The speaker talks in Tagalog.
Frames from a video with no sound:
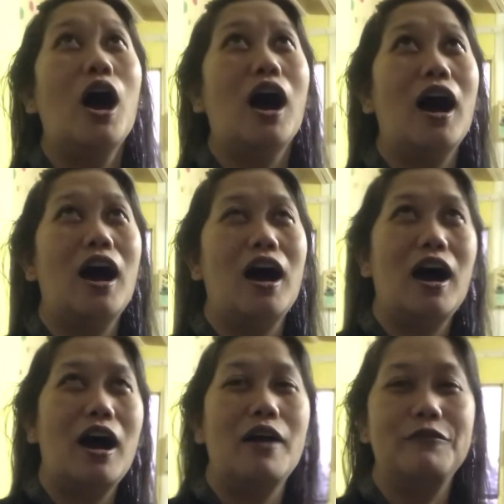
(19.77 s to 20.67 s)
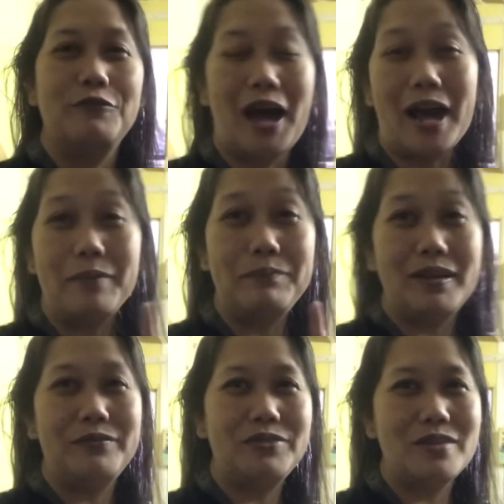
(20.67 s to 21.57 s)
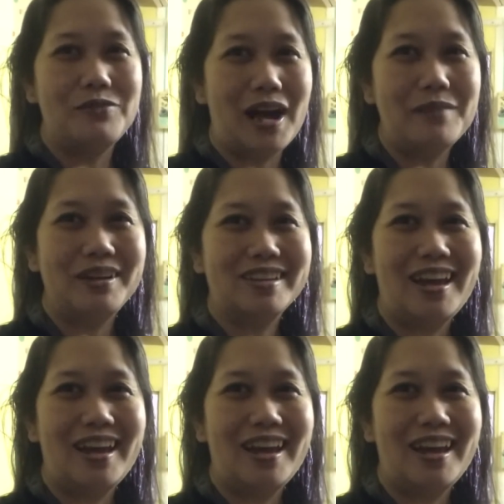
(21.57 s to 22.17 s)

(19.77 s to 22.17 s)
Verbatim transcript: uh, ah, 5.55 at